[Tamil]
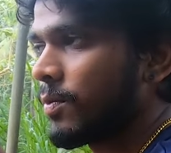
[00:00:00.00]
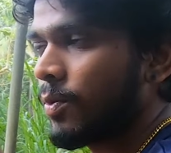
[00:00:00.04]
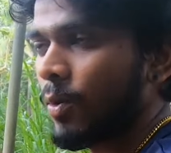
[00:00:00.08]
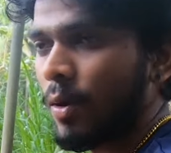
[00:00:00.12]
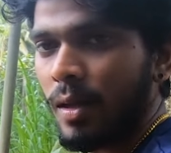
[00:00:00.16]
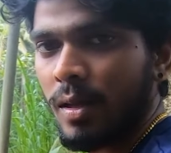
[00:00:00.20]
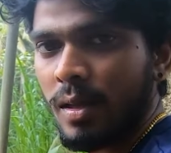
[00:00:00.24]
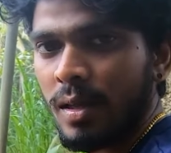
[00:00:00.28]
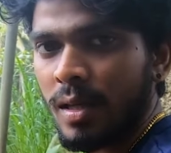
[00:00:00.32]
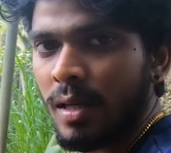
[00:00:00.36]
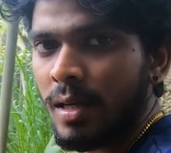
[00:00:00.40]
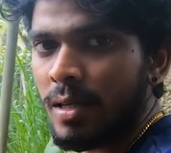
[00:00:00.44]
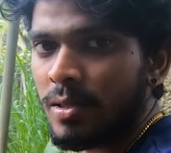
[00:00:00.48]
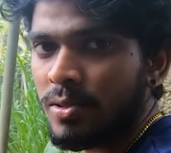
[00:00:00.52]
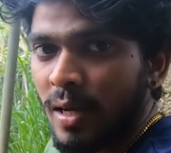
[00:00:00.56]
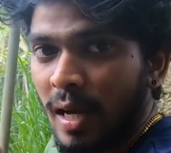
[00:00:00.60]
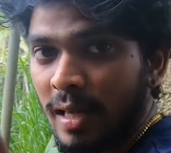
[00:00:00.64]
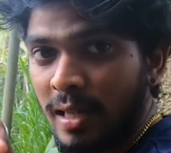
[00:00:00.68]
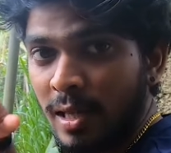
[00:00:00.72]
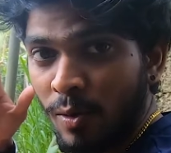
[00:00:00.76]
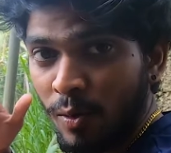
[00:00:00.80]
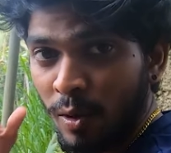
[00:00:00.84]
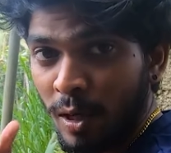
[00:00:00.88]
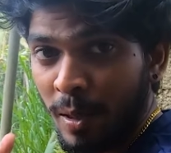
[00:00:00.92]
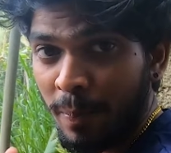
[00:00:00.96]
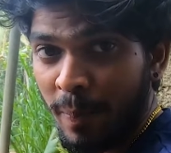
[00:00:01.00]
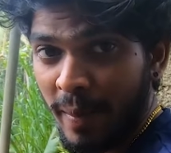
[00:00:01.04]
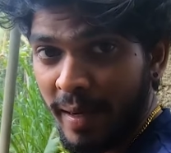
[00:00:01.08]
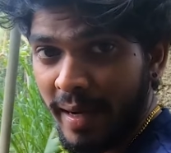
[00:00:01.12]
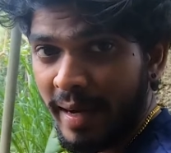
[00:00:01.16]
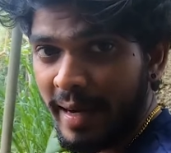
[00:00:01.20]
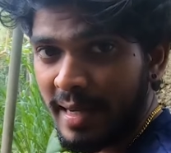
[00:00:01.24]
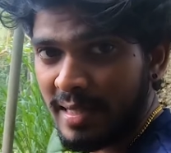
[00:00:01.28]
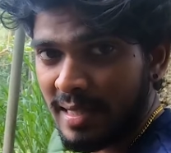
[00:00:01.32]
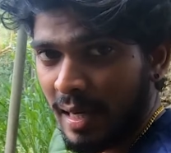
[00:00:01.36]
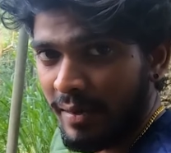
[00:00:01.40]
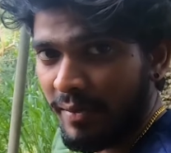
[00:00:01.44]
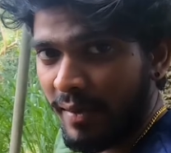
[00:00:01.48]
போகிறதுக்கு ஸோ அதான் ஒரு
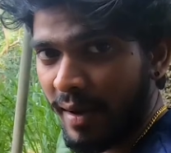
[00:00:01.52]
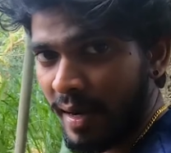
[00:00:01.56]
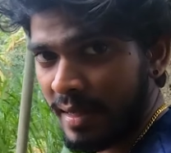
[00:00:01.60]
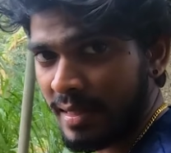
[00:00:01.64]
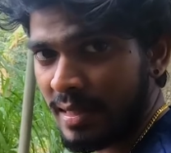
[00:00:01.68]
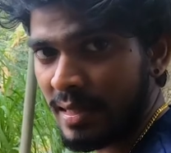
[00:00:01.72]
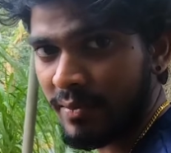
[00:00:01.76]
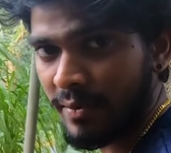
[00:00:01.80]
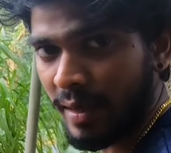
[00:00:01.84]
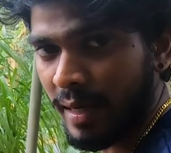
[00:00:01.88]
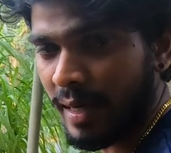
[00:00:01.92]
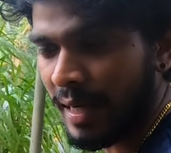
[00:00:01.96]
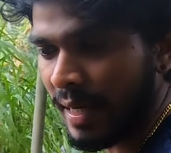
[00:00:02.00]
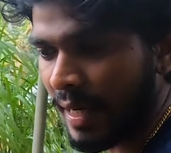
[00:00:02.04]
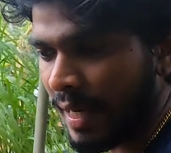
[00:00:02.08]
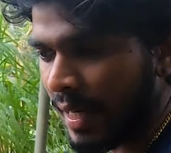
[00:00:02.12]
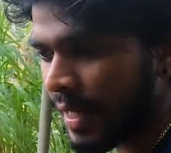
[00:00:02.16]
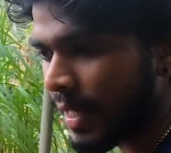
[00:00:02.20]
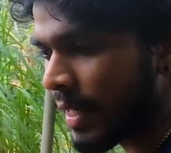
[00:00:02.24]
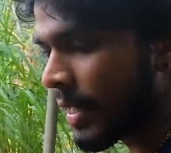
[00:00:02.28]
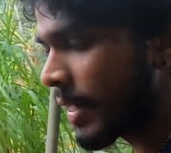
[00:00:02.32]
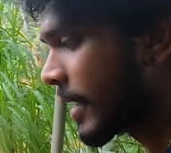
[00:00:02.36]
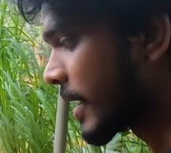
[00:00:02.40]
பெரிய டிஸ்அட்வான்டேஜ் இந்த வண்டியில்